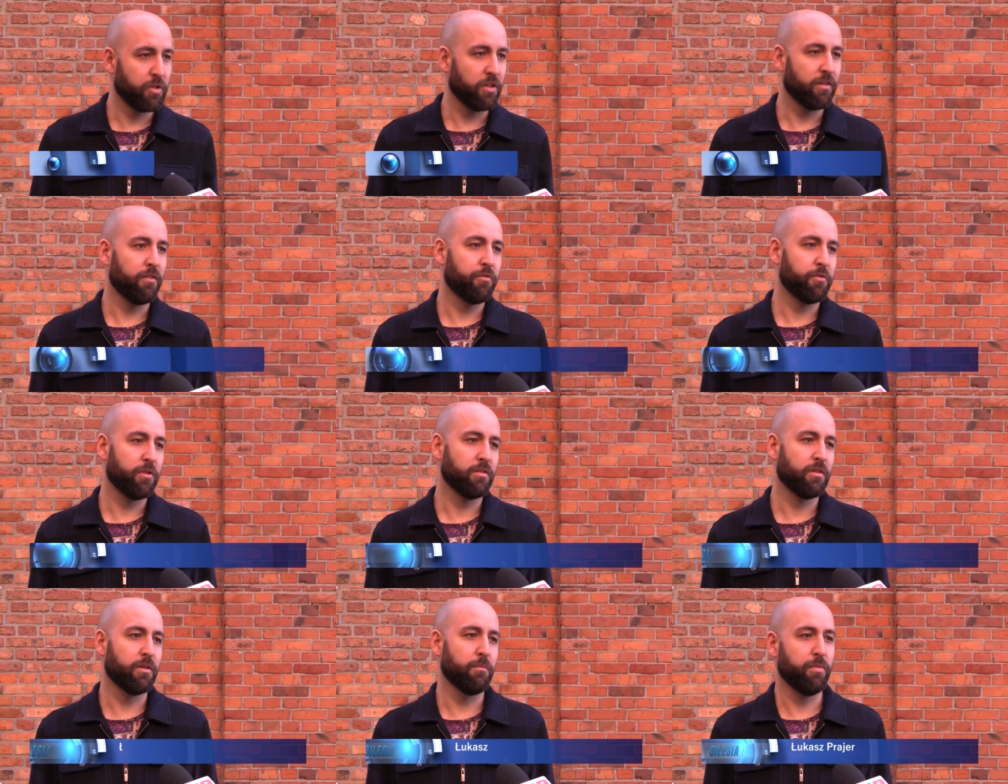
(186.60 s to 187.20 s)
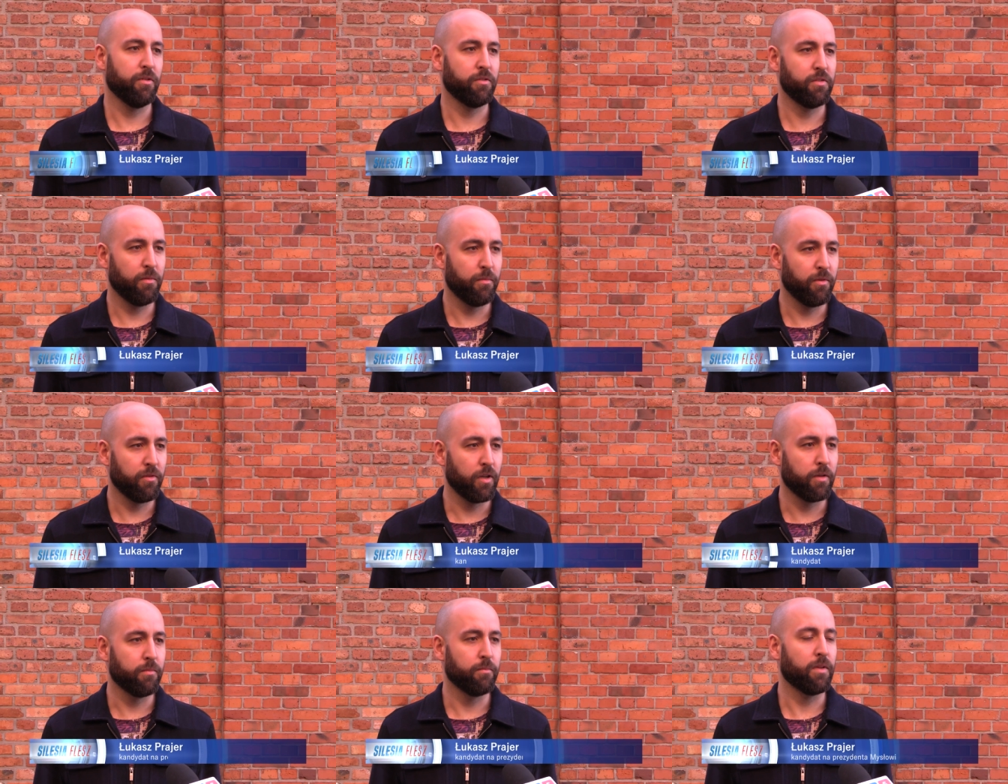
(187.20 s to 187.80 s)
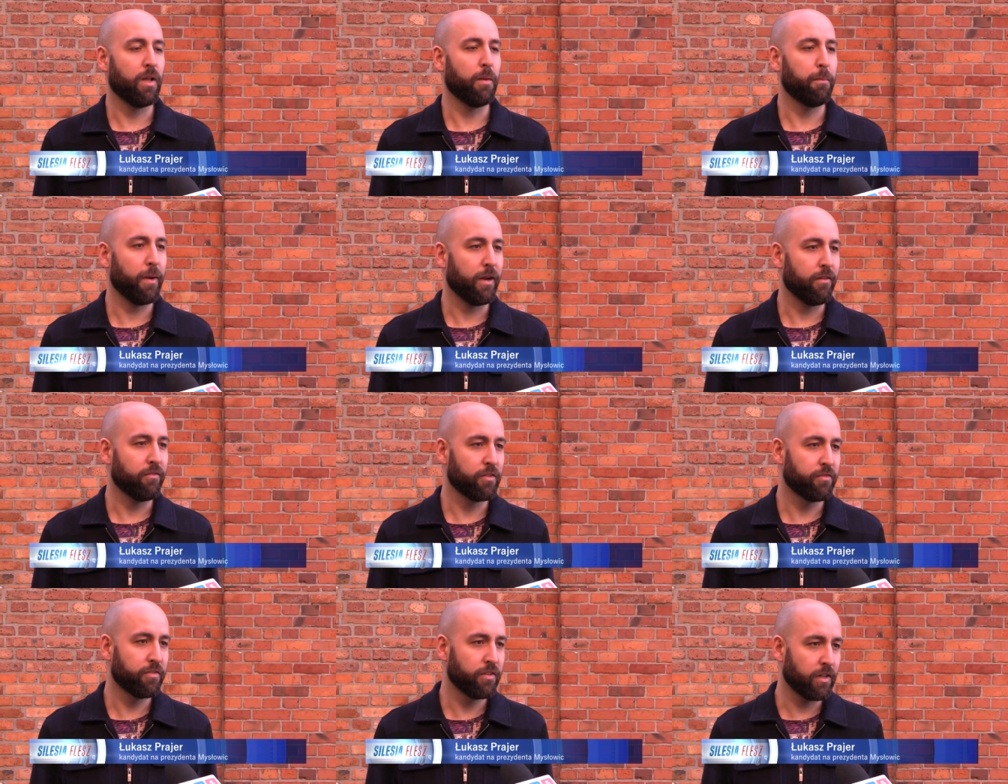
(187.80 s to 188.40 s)
przede wszystkim potrzebują
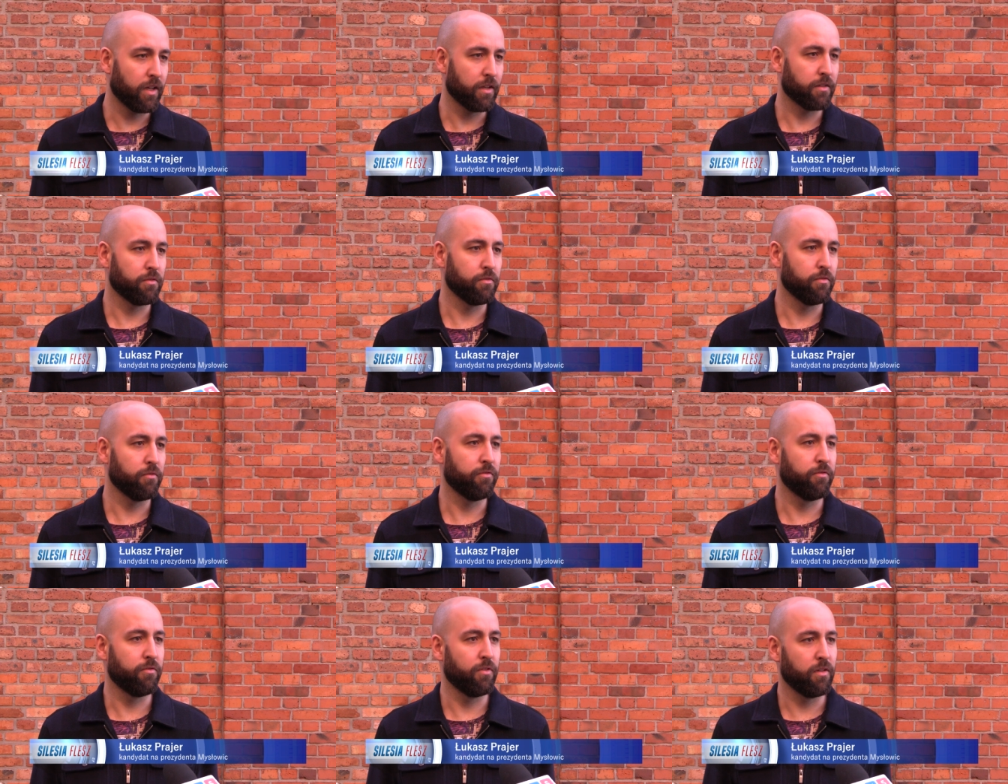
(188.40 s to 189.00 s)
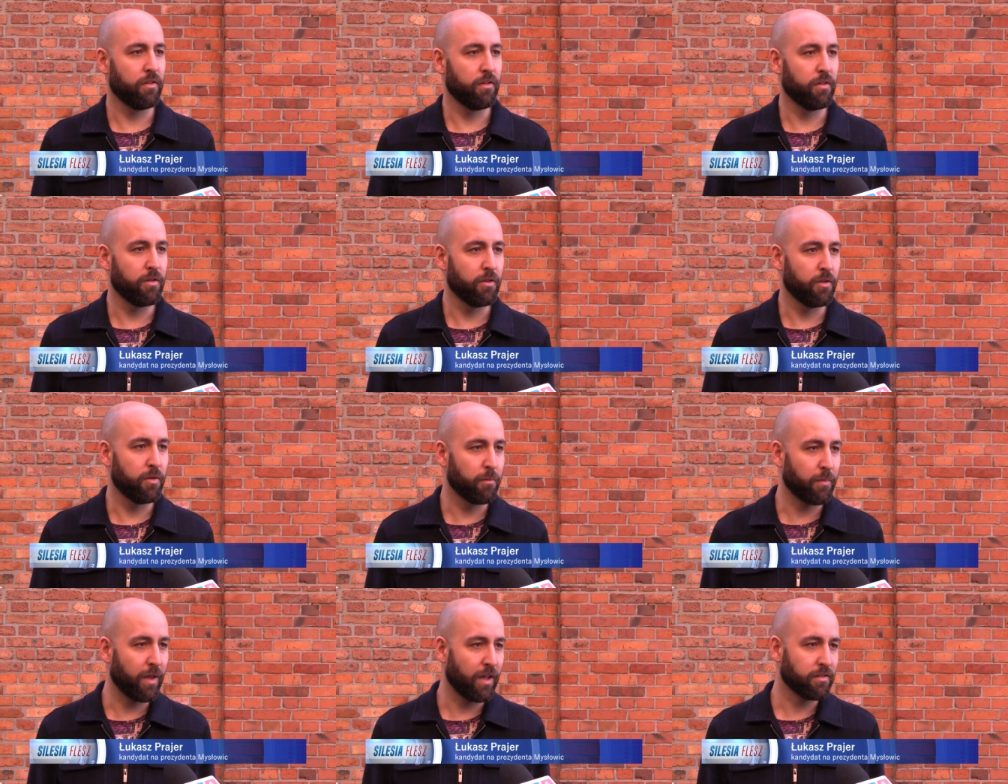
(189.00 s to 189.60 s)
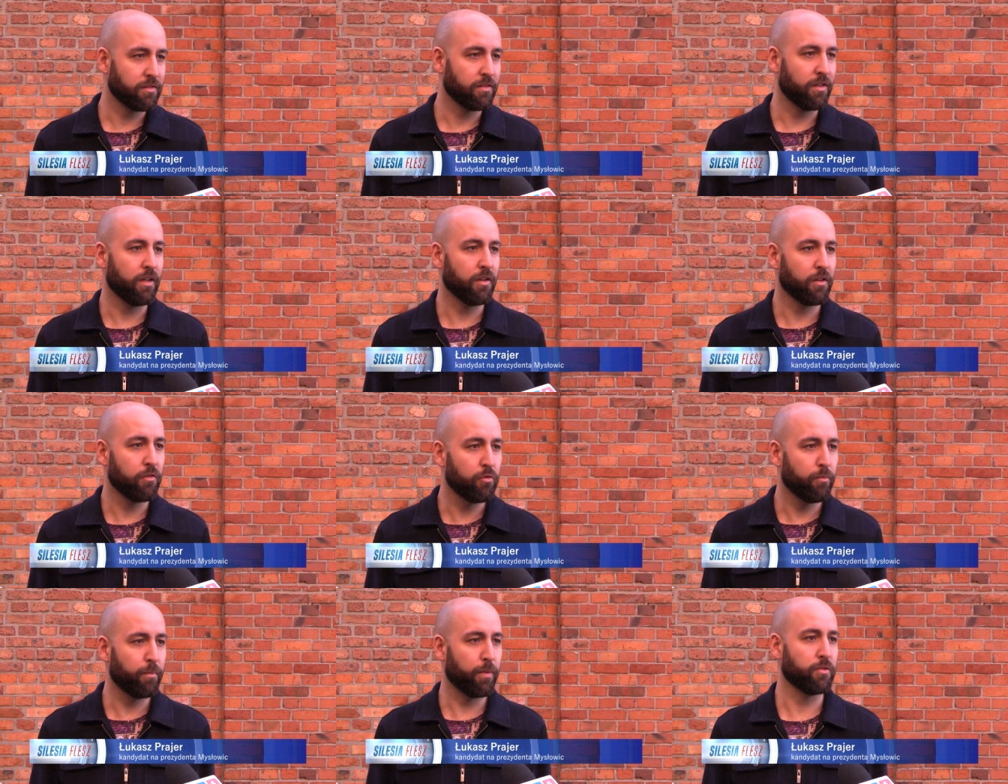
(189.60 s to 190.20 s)
naprawy finansów e, miasta,
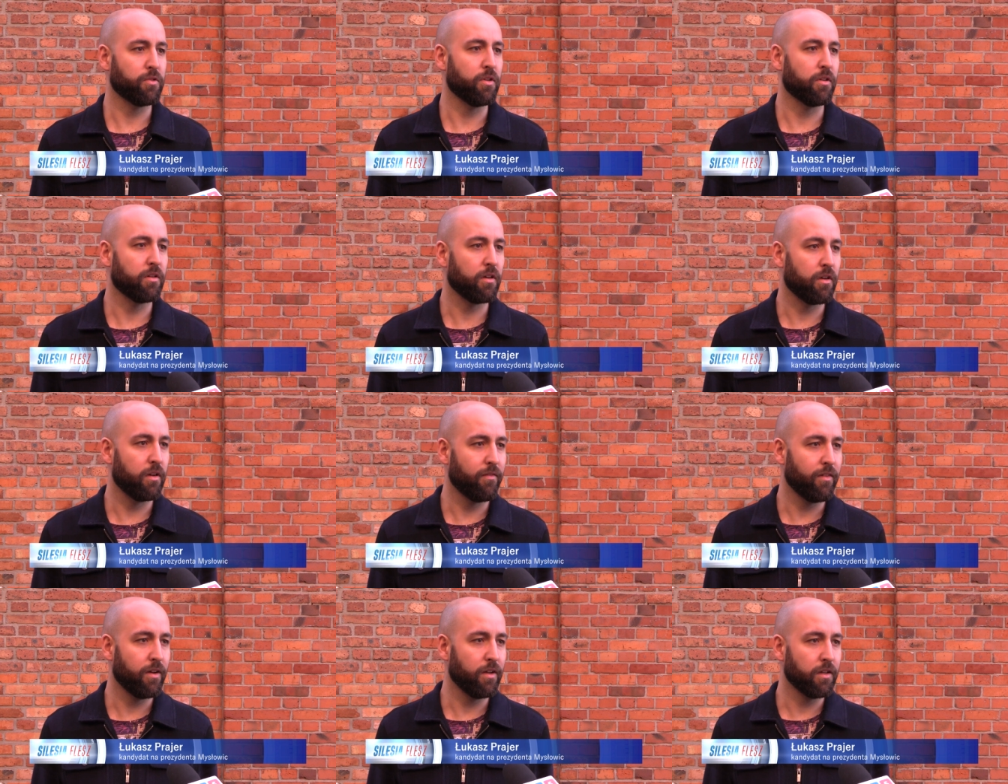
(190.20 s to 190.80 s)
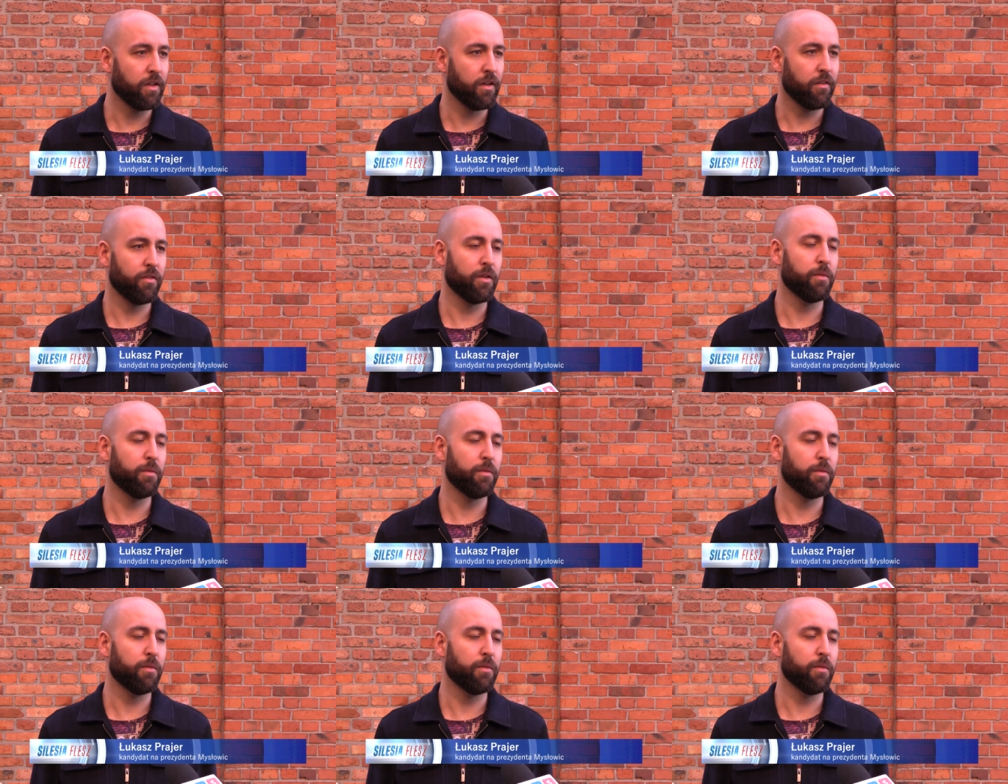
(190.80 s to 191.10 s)
ich uporządkowania.